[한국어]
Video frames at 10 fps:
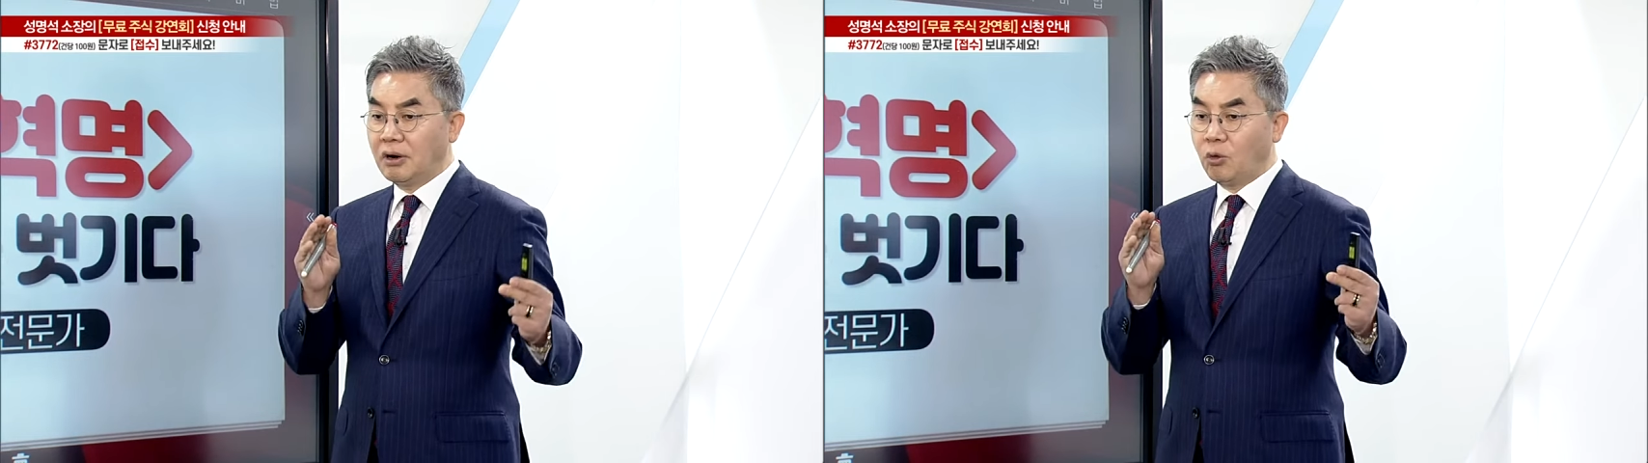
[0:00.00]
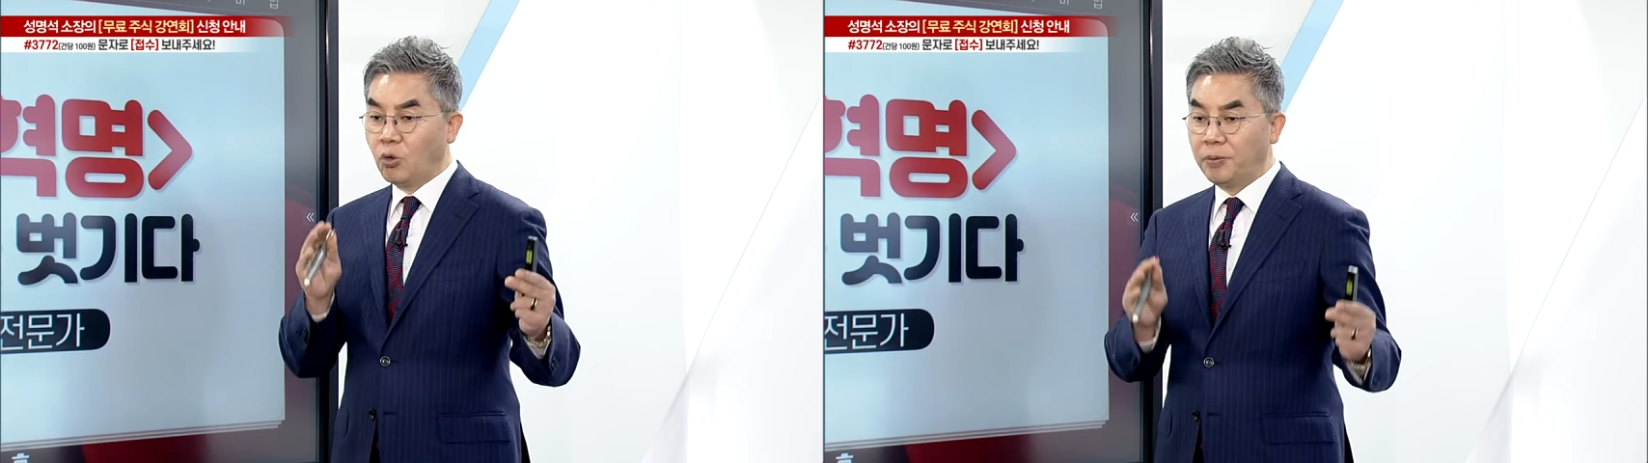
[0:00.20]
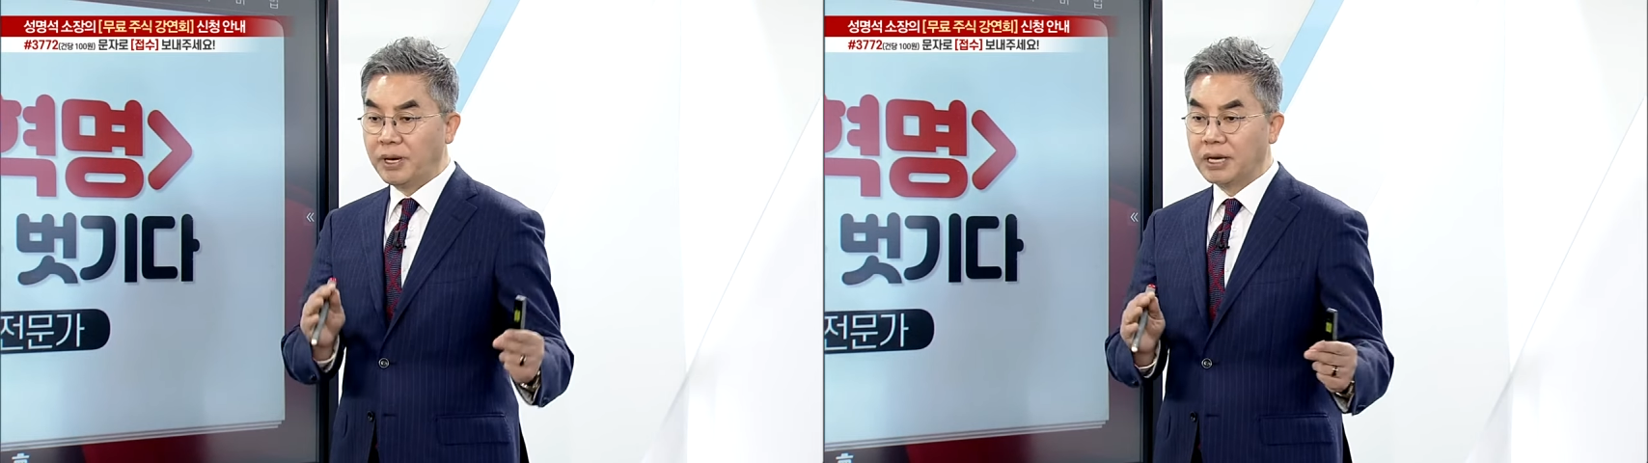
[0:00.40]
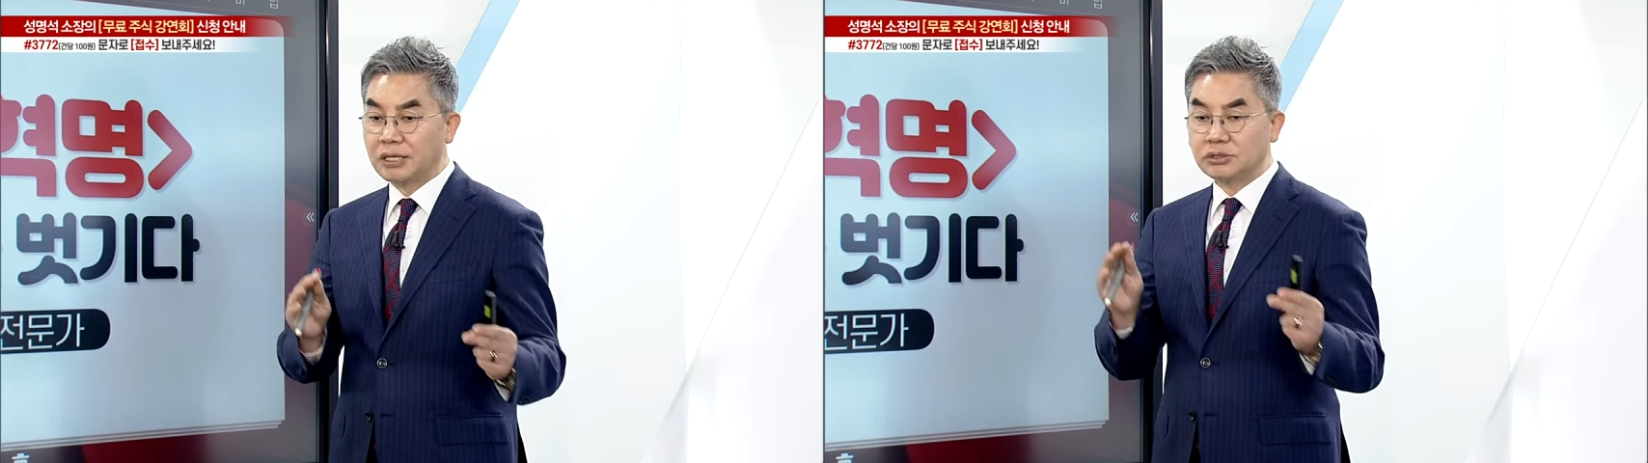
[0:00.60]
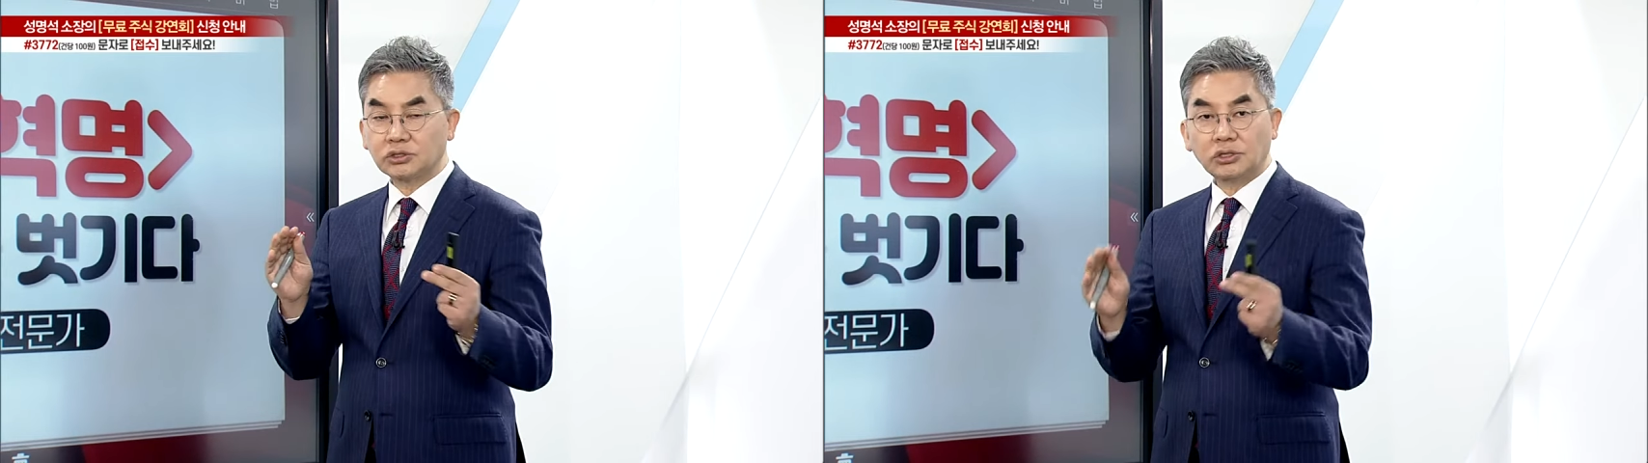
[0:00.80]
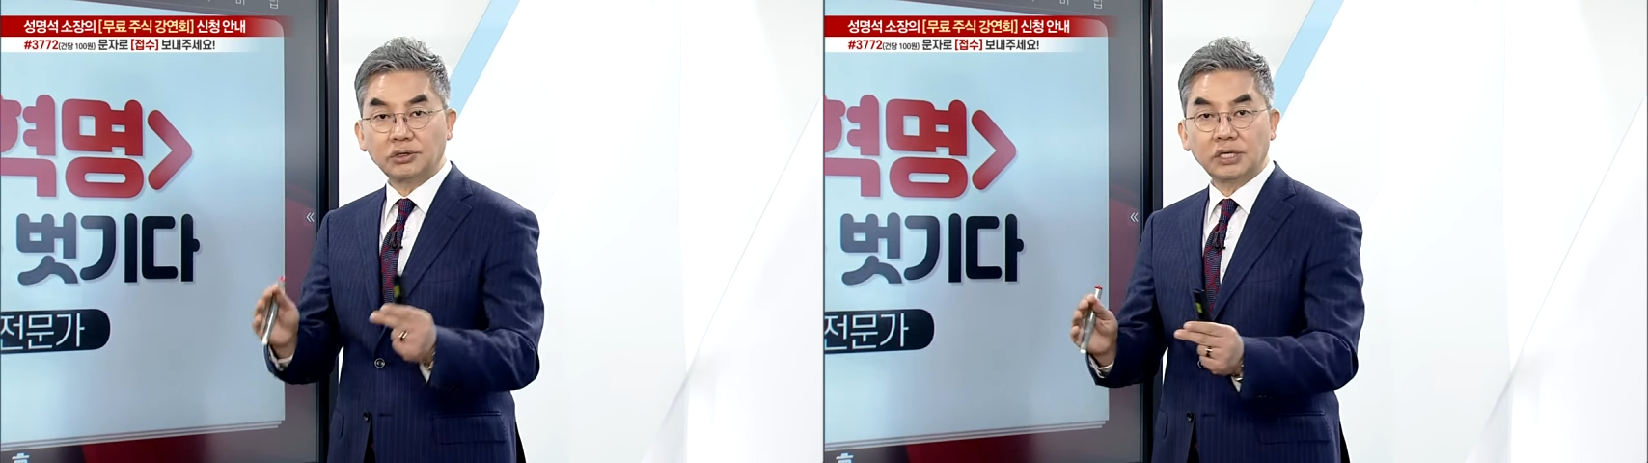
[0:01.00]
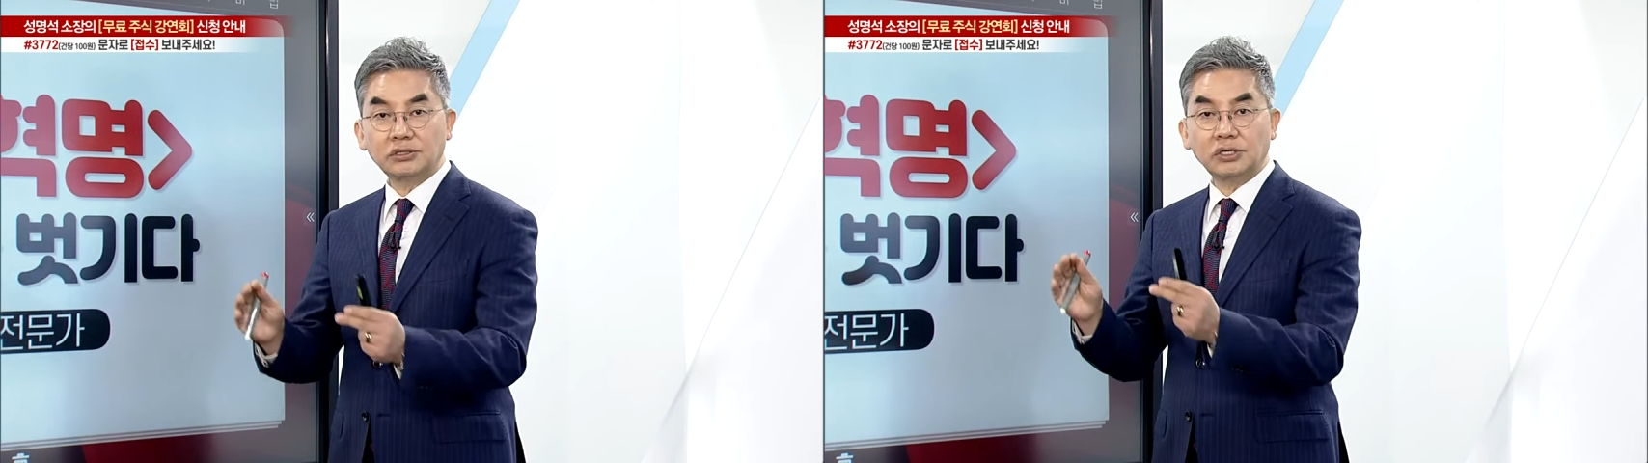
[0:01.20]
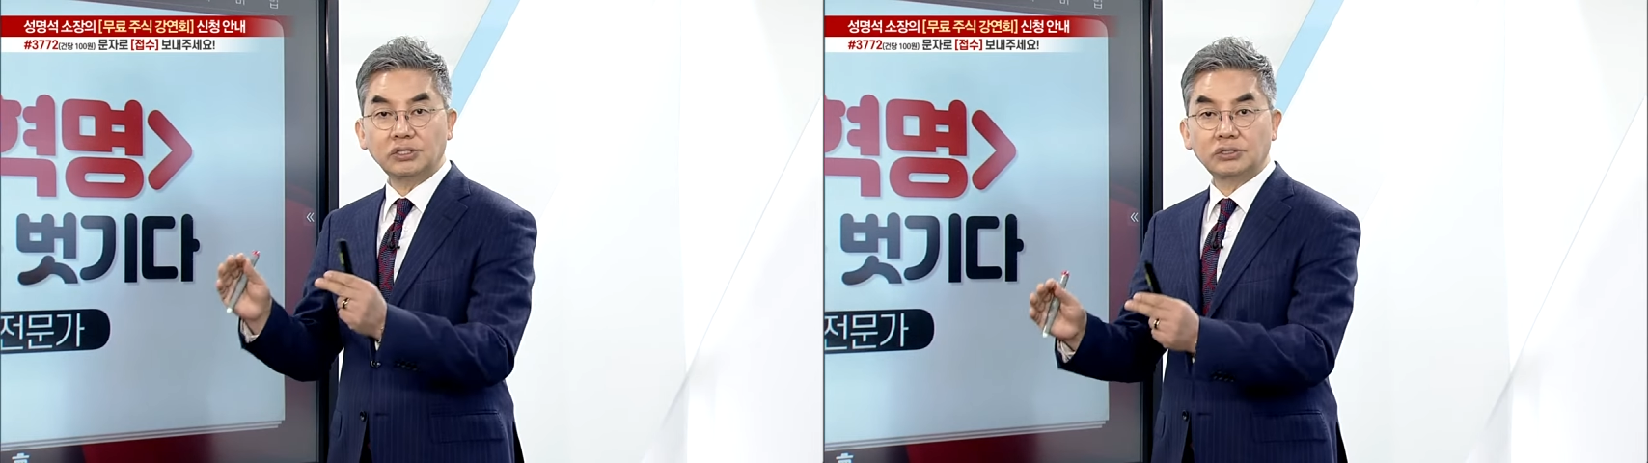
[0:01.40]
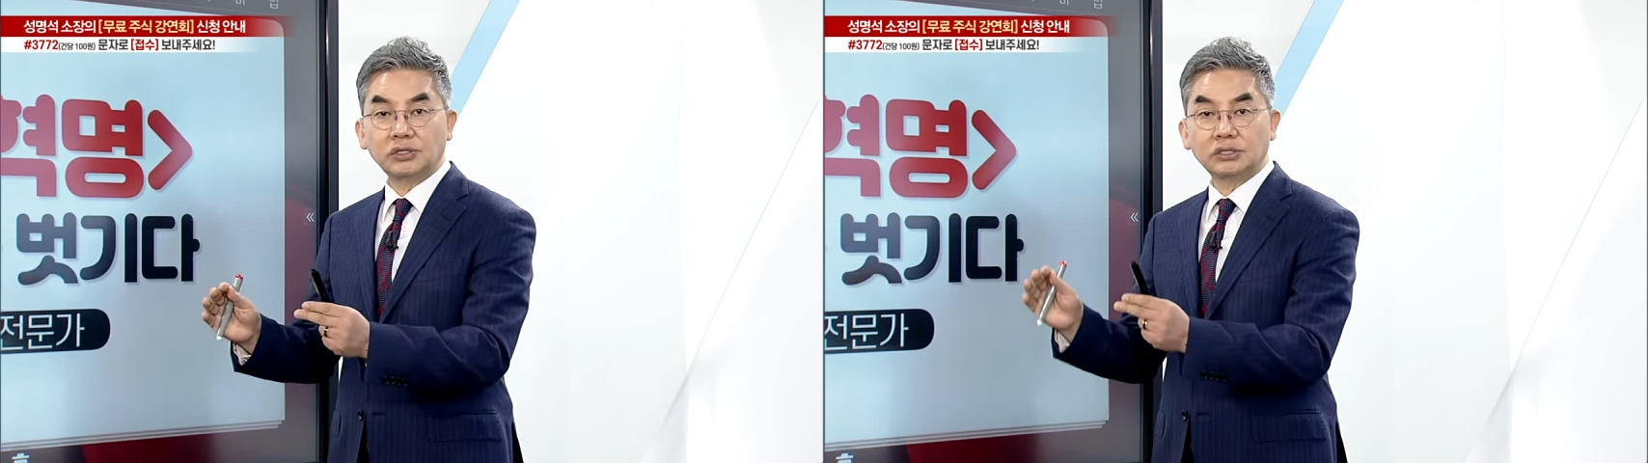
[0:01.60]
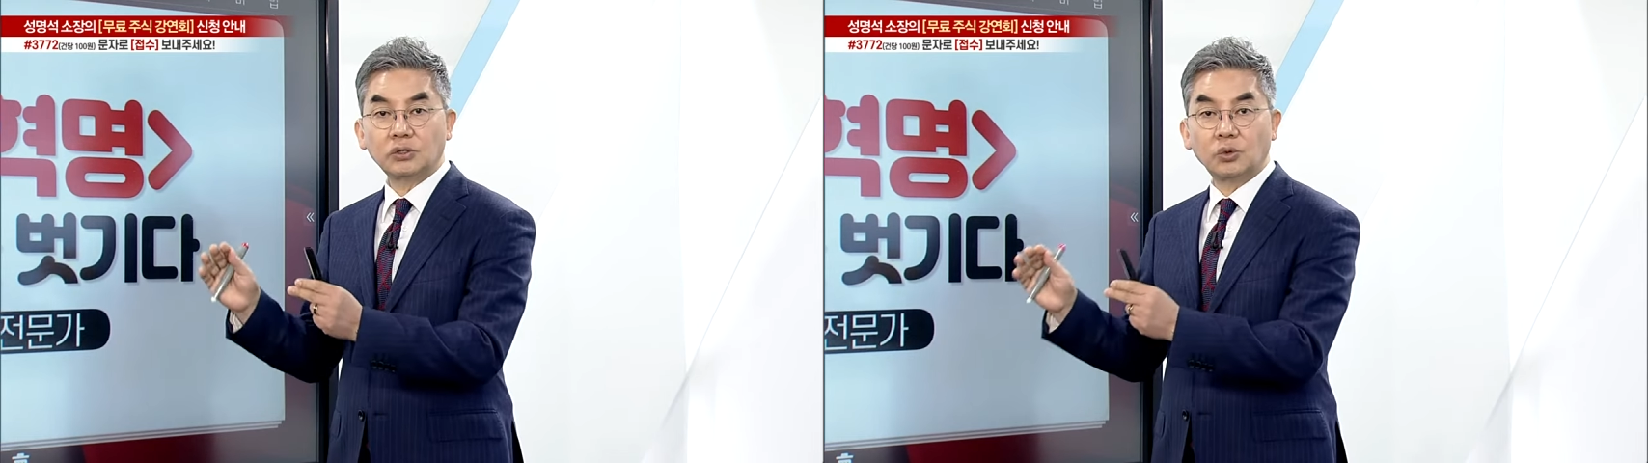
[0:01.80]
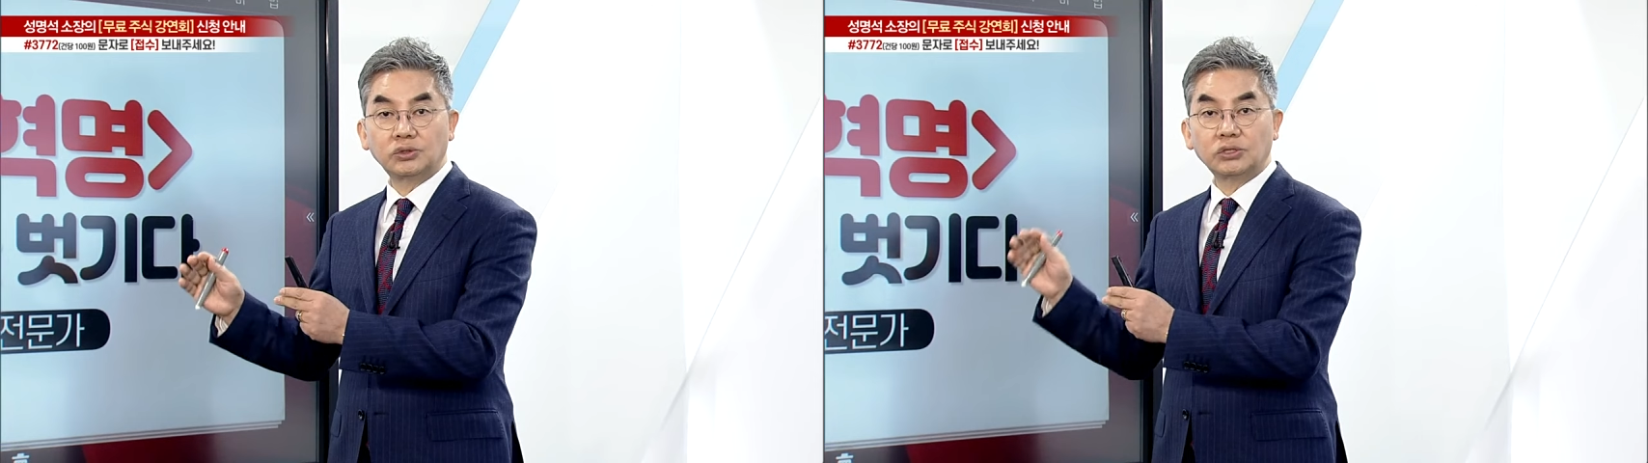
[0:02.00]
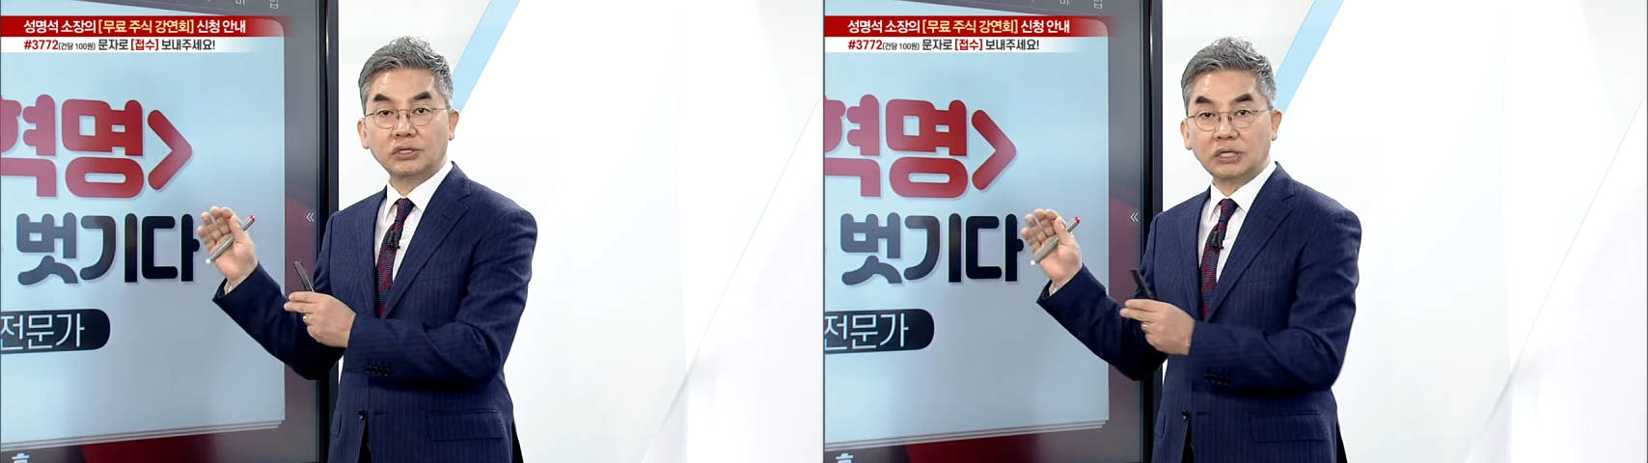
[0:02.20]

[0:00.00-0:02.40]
500에서 1000에서 2000에서 5000,